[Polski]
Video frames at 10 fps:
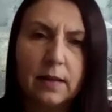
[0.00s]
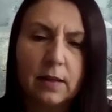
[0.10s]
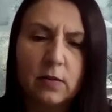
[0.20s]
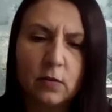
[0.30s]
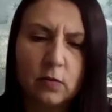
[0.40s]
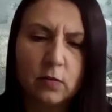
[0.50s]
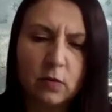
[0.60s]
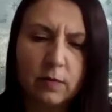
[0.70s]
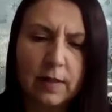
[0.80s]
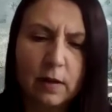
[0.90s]
kiedy są
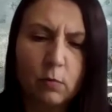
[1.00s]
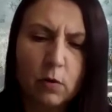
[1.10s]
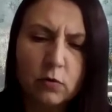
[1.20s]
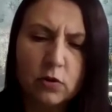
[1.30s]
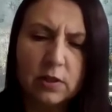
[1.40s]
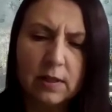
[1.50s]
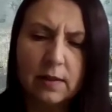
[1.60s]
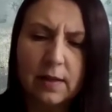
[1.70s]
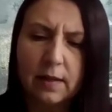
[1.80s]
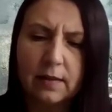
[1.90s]
stosowane łącznie,
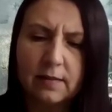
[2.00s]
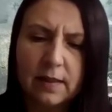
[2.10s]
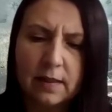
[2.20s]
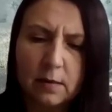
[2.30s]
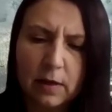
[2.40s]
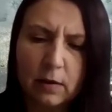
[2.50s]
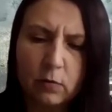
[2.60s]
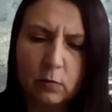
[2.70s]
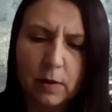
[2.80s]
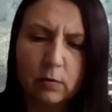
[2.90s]
niestety mają
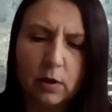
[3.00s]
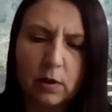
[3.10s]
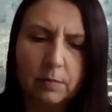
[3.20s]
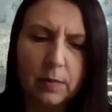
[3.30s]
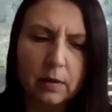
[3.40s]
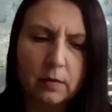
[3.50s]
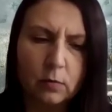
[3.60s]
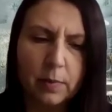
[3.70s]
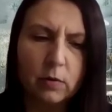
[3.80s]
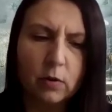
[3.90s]
zupełnie,
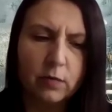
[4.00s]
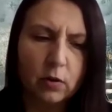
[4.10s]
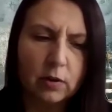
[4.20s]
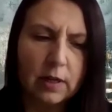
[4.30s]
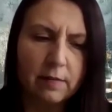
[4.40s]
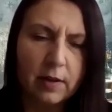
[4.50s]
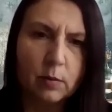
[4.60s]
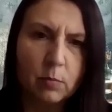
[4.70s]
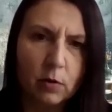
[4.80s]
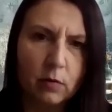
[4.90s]
zupełnie odwrotny efekt
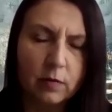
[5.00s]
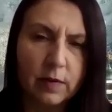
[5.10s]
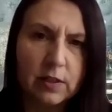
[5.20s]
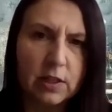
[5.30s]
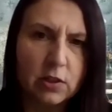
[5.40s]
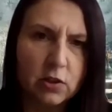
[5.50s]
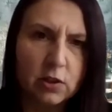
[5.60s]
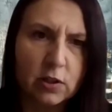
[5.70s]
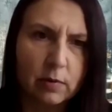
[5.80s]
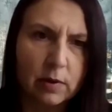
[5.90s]
i mogą zwiększać
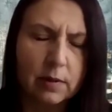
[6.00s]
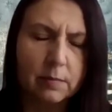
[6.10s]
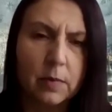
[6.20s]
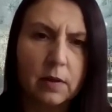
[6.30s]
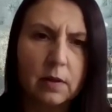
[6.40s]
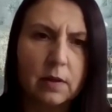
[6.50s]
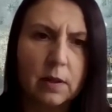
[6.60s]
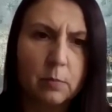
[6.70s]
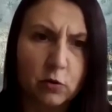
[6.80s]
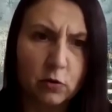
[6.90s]
jeszcze działanie
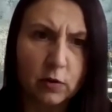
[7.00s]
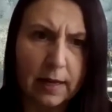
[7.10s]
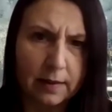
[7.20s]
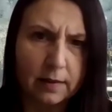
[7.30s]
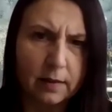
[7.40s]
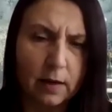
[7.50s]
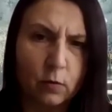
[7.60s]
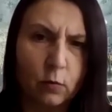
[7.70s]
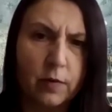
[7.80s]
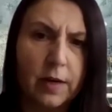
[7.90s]
niepożądane tych
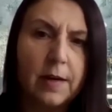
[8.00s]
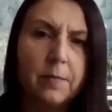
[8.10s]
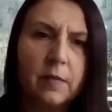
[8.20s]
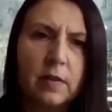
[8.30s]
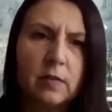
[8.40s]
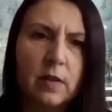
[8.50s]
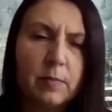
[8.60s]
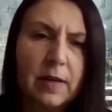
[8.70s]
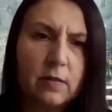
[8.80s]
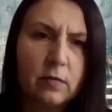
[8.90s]
leków. Więc to
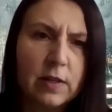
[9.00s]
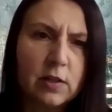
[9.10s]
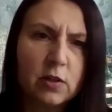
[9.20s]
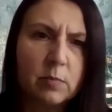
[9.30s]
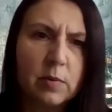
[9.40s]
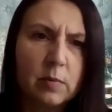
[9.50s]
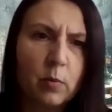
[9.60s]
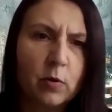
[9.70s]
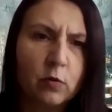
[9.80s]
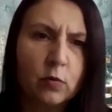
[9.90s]
jest bardzo ważne, żeby
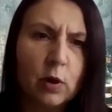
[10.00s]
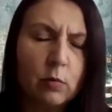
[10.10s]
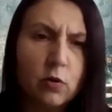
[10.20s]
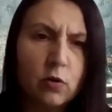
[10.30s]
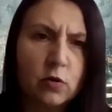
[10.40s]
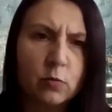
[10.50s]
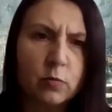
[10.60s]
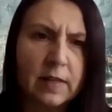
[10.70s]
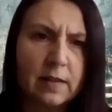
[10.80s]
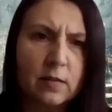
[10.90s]
po prostu nie łączyć
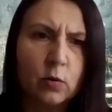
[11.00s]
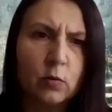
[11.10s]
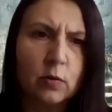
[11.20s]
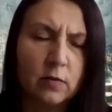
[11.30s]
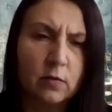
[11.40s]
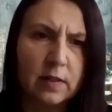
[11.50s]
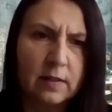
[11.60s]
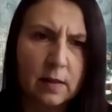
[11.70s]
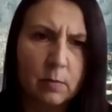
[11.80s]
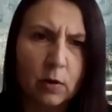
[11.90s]
substancji, które są z
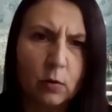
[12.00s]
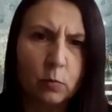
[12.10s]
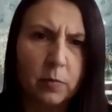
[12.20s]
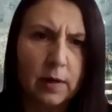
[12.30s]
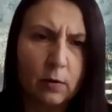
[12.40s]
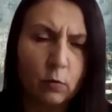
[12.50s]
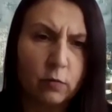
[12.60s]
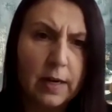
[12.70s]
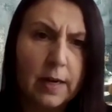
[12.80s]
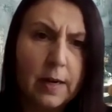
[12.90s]
tej samej grupy
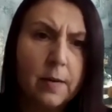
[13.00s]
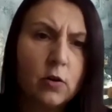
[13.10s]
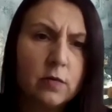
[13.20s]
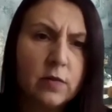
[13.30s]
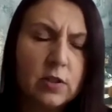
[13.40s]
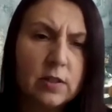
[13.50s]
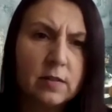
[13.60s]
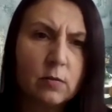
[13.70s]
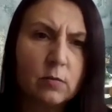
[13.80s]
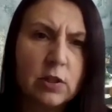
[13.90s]
leków. Oczywiście
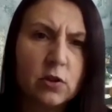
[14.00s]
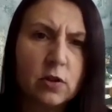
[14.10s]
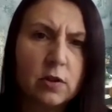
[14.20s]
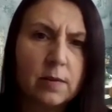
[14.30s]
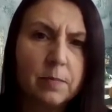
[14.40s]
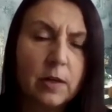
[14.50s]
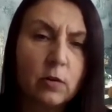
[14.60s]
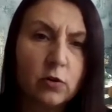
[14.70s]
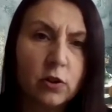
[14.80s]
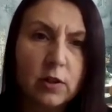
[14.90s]
są też y,
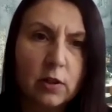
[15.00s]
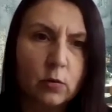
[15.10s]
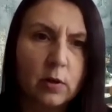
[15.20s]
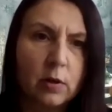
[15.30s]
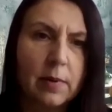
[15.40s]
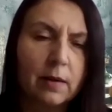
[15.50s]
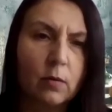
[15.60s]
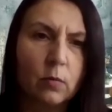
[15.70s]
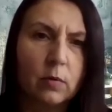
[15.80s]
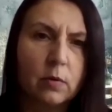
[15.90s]
rośliny, które
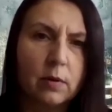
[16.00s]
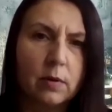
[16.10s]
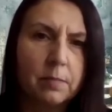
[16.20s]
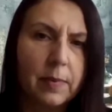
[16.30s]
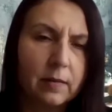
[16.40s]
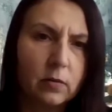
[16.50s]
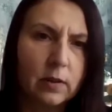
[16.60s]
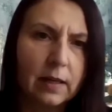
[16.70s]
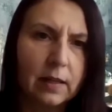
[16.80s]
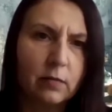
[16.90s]
mają y, bardzo
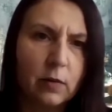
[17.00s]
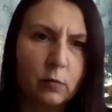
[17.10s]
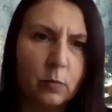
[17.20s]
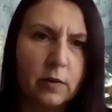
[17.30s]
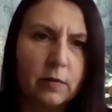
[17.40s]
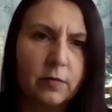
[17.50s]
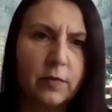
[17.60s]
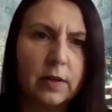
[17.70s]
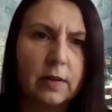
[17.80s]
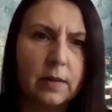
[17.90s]
negatywny wpływ
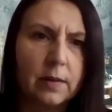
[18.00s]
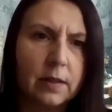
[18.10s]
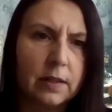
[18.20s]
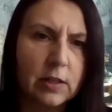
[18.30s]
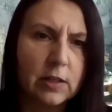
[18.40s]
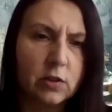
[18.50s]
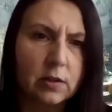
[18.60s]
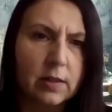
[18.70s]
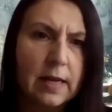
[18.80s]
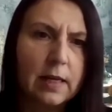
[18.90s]
y, i też
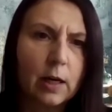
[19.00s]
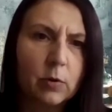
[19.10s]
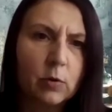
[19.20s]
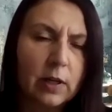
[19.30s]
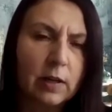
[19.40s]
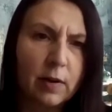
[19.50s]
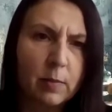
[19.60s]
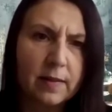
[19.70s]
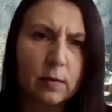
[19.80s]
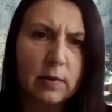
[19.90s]
jakby tutaj
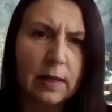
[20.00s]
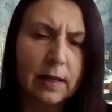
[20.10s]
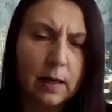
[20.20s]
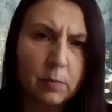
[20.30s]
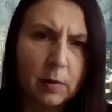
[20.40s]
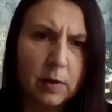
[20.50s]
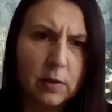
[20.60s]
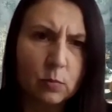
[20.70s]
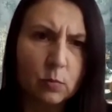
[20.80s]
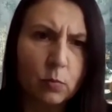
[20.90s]
farmaceuta najlepiej
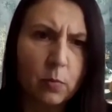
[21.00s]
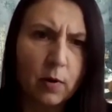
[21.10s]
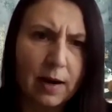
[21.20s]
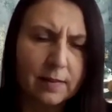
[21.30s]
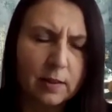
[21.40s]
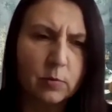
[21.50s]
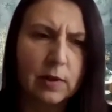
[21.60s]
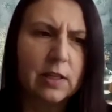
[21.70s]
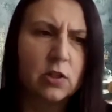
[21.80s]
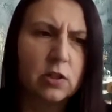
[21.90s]
będzie mógł pokazać, bo
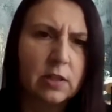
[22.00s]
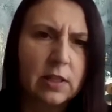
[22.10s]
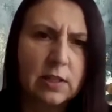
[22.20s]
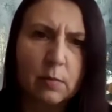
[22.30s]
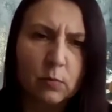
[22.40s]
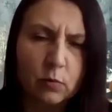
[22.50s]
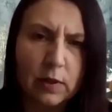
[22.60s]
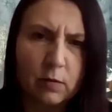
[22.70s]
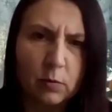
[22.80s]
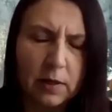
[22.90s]
ja też nie chciałabym
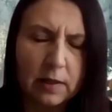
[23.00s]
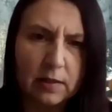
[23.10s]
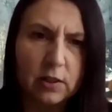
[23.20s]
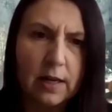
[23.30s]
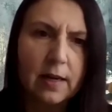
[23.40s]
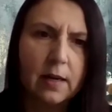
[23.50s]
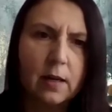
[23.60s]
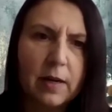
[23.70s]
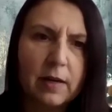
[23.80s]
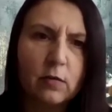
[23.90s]
tutaj wymieniać
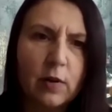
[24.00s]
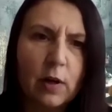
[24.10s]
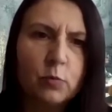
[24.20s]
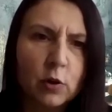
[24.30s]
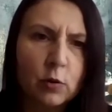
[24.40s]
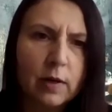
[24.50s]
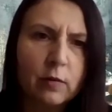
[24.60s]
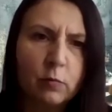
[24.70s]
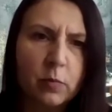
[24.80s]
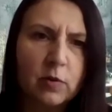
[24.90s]
bardzo wielu
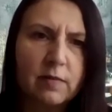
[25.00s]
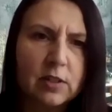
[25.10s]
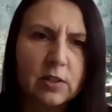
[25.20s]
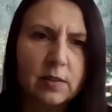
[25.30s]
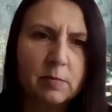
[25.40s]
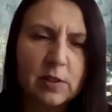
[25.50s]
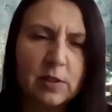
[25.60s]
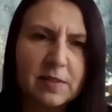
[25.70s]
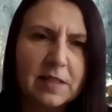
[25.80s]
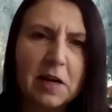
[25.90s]
przykładów, ponieważ
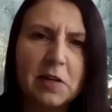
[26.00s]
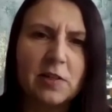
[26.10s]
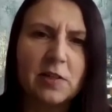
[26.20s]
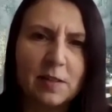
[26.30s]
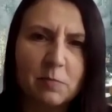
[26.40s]
będziemy starali się je